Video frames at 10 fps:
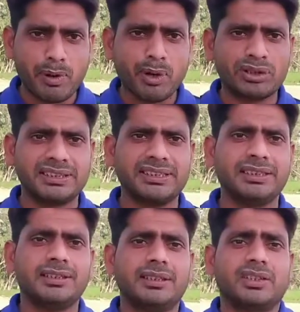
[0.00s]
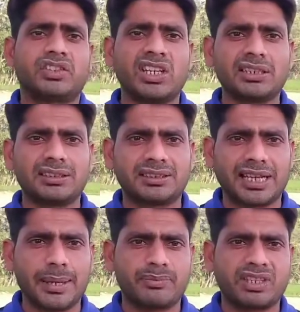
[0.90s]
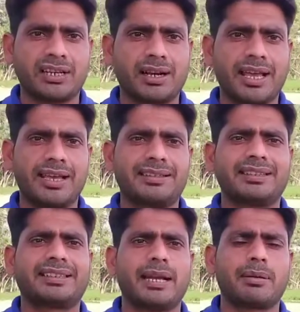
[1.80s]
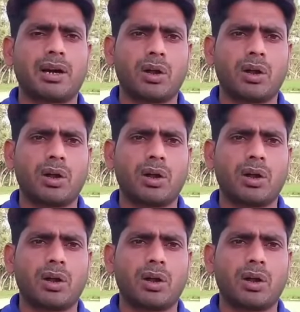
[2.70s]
बहुत ही सख्त टाइम चल रहा है जिस टाइम